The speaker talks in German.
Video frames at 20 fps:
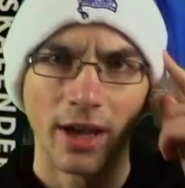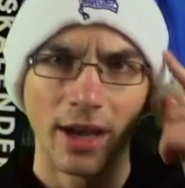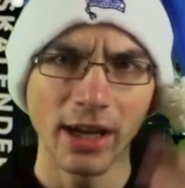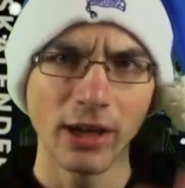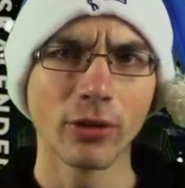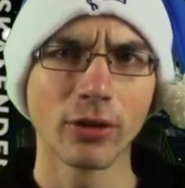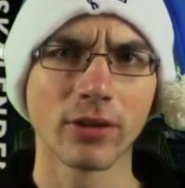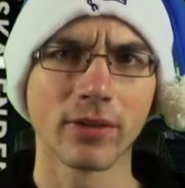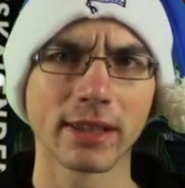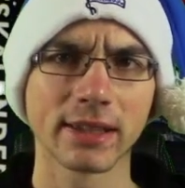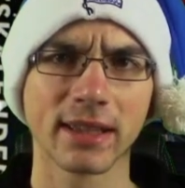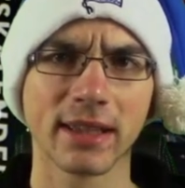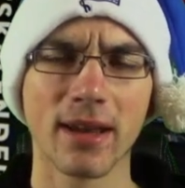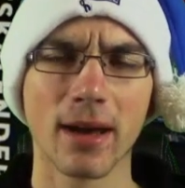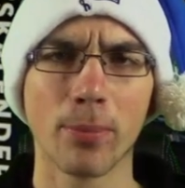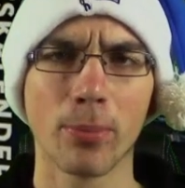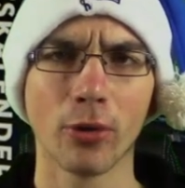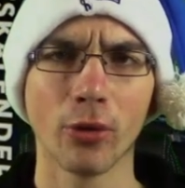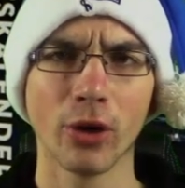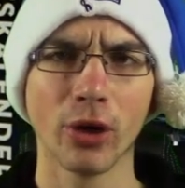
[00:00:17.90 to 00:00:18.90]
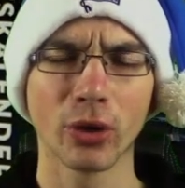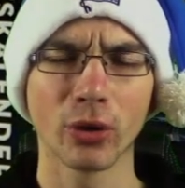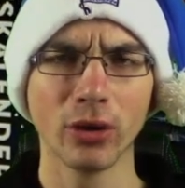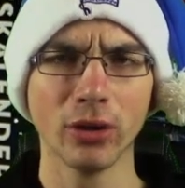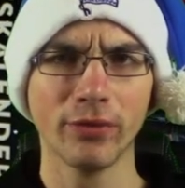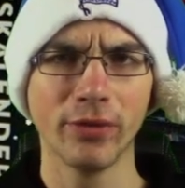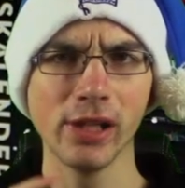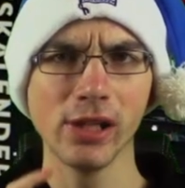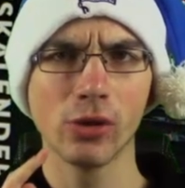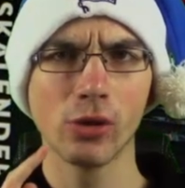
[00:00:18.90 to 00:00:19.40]
Hey Leute, was geht ab euch
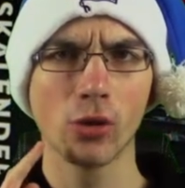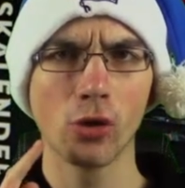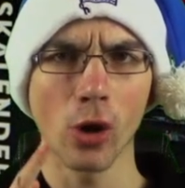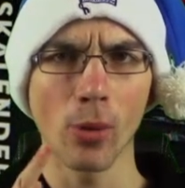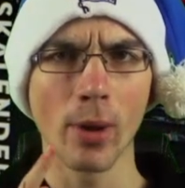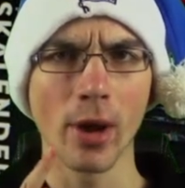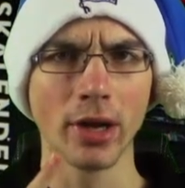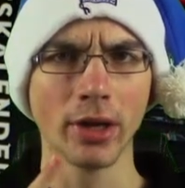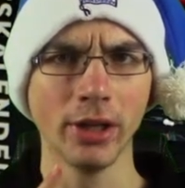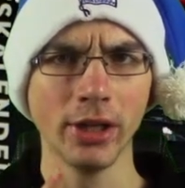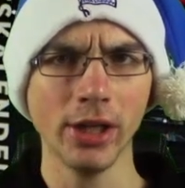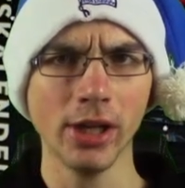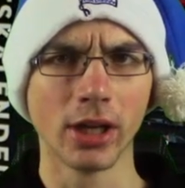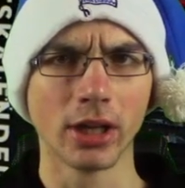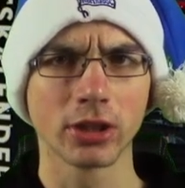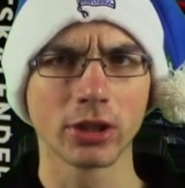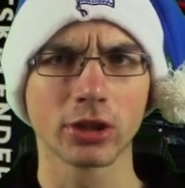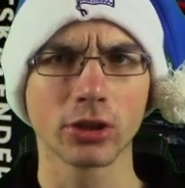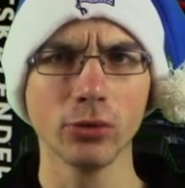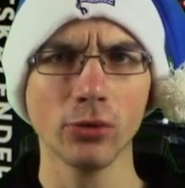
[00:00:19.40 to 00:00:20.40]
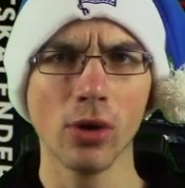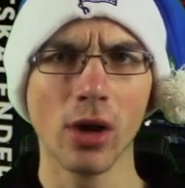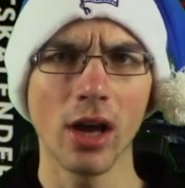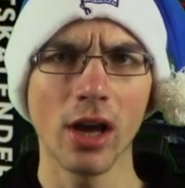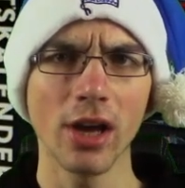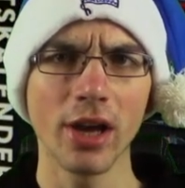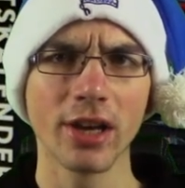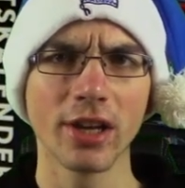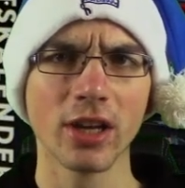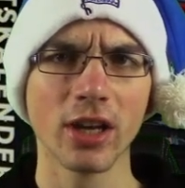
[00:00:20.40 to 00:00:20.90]
und willkommen hier zu
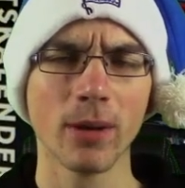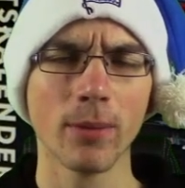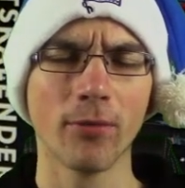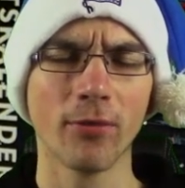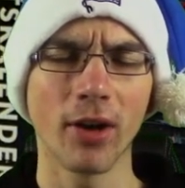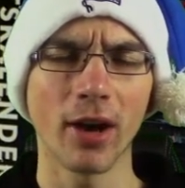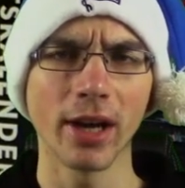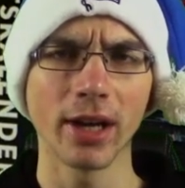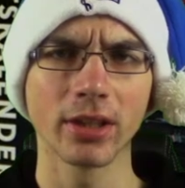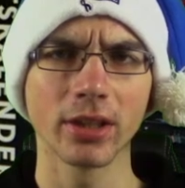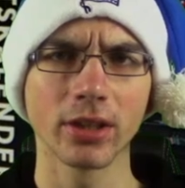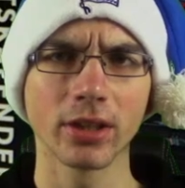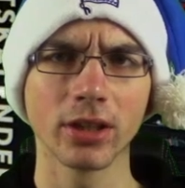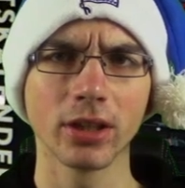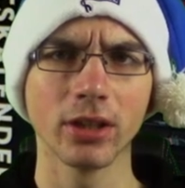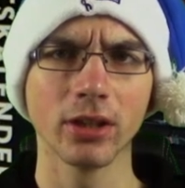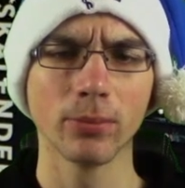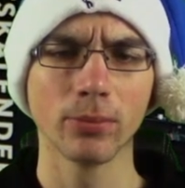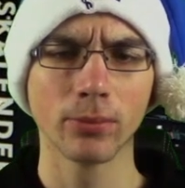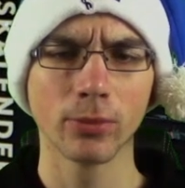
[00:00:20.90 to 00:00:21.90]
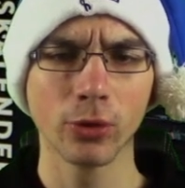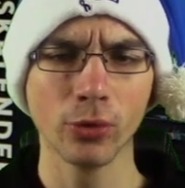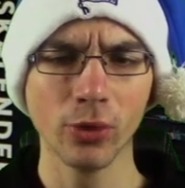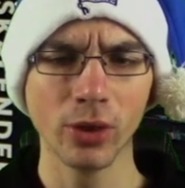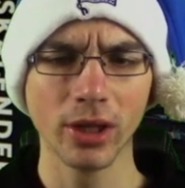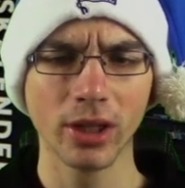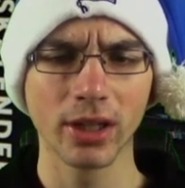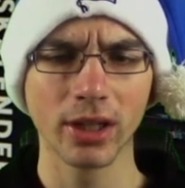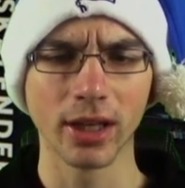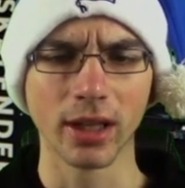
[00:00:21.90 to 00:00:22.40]
einem weiteren
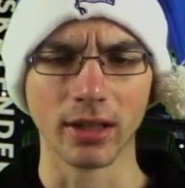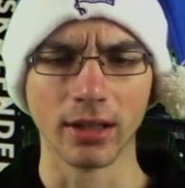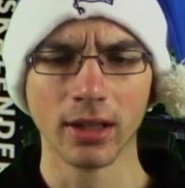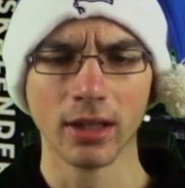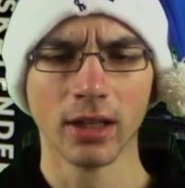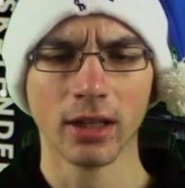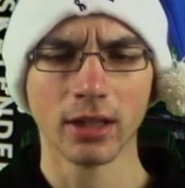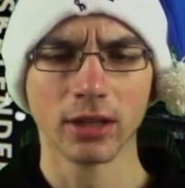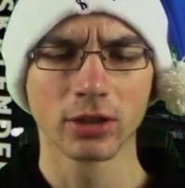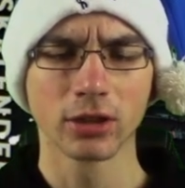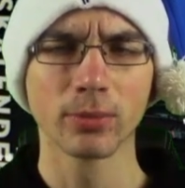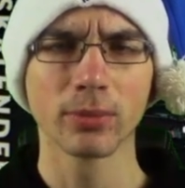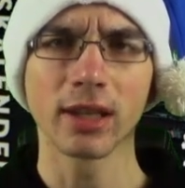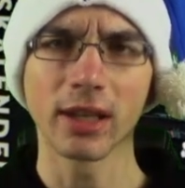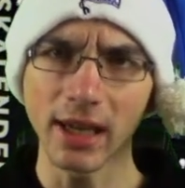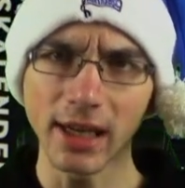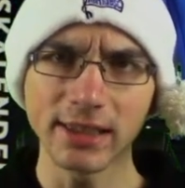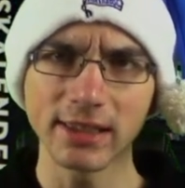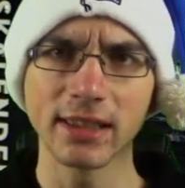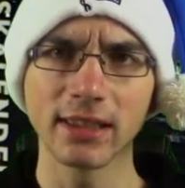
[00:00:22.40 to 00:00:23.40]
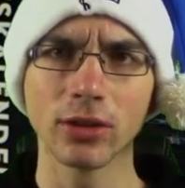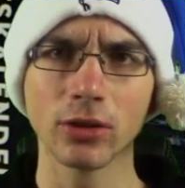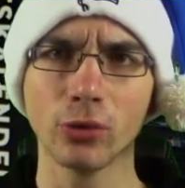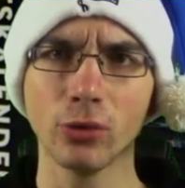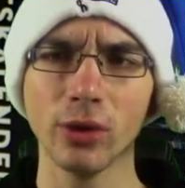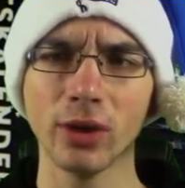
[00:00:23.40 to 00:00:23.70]
Türchen, zum 13.